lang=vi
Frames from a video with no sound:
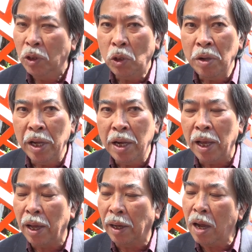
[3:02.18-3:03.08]
Tôi nghĩ
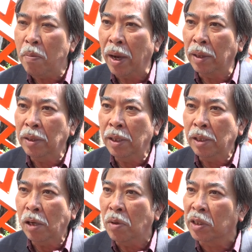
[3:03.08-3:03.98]
là các bài thơ
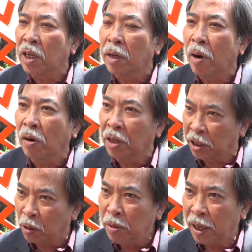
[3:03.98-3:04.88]
không được rời bỏ đời
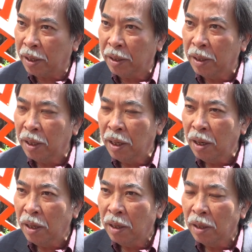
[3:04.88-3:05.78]
sống này.
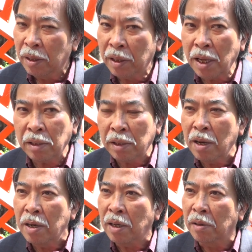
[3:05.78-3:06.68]
Các
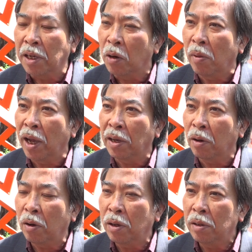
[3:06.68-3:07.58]
thơ là người đồng hành
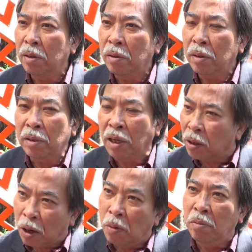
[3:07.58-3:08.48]
tận
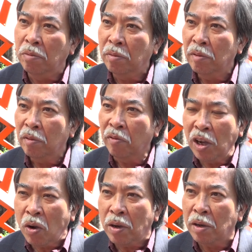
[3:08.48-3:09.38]
cùng với
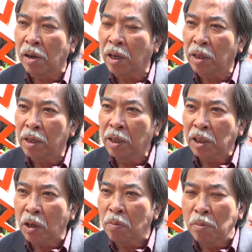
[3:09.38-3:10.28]
con người
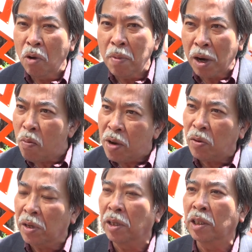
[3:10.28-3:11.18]
trong mỗi một góc ngách
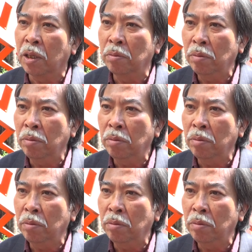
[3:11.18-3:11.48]
của đời sống.